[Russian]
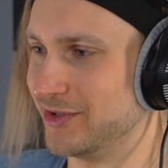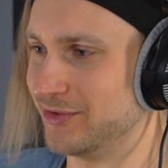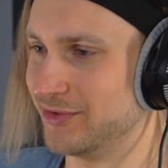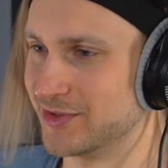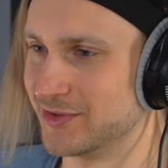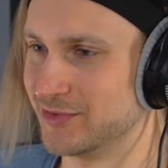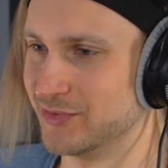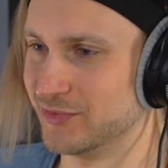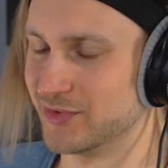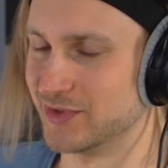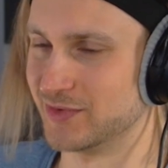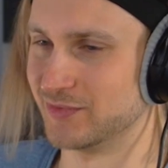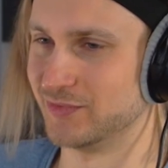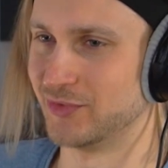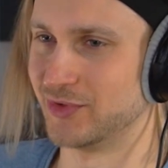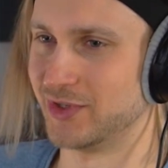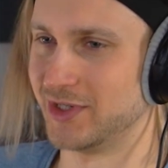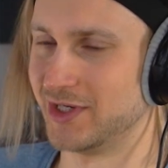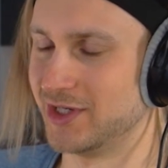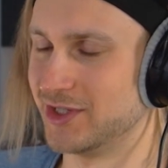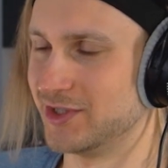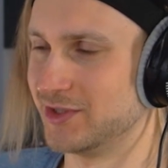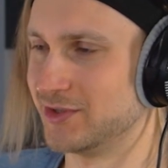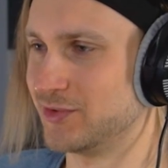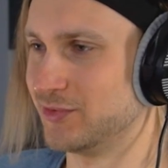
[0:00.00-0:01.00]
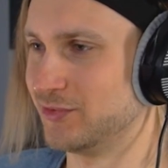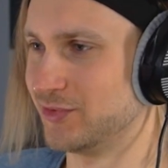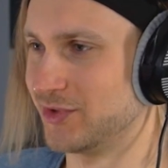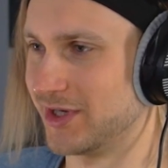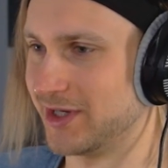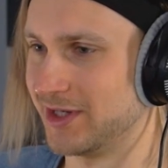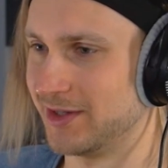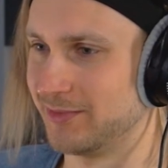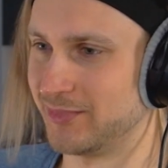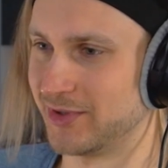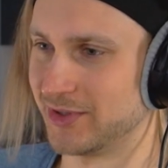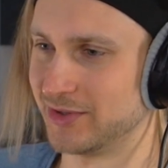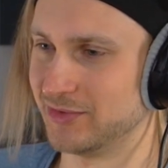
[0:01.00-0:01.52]
То есть, ну,
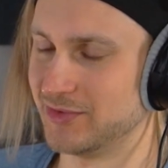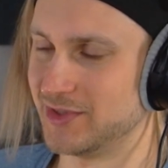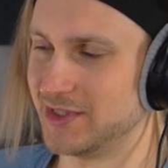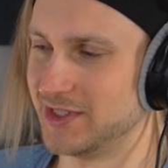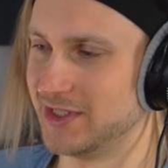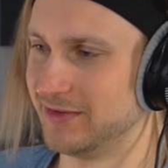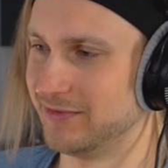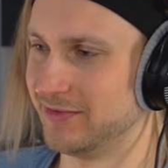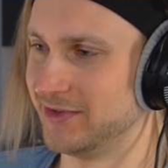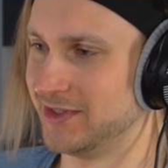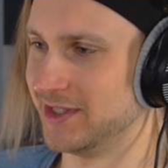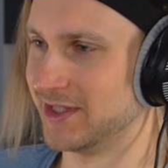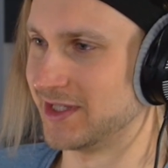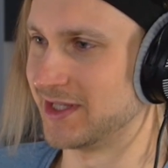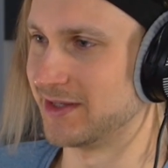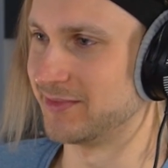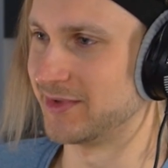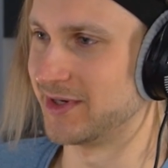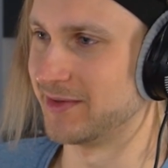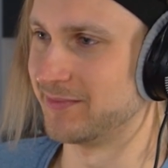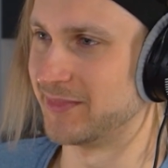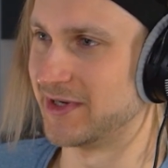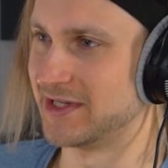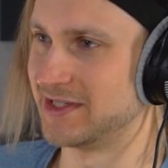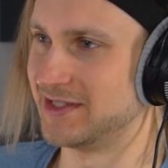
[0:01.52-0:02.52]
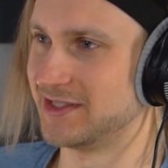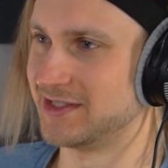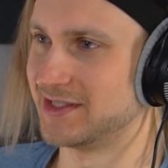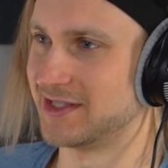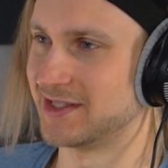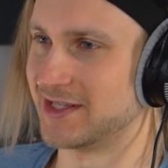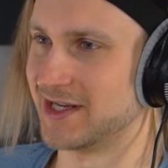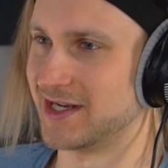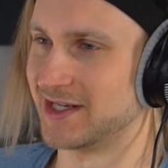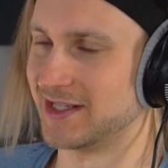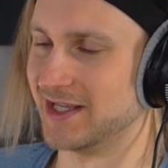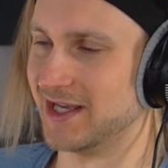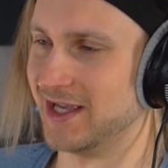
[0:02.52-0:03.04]
звукорежиссура, продюсирование, там, композиция и
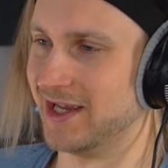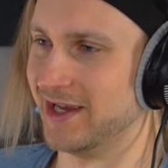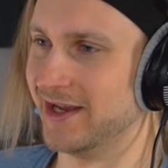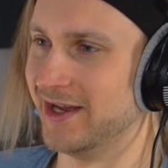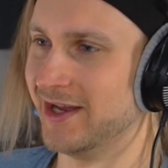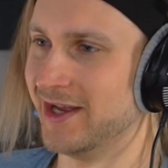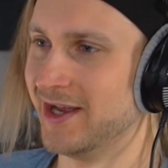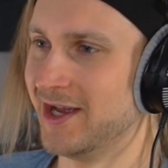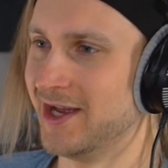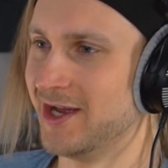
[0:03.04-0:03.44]
так далее.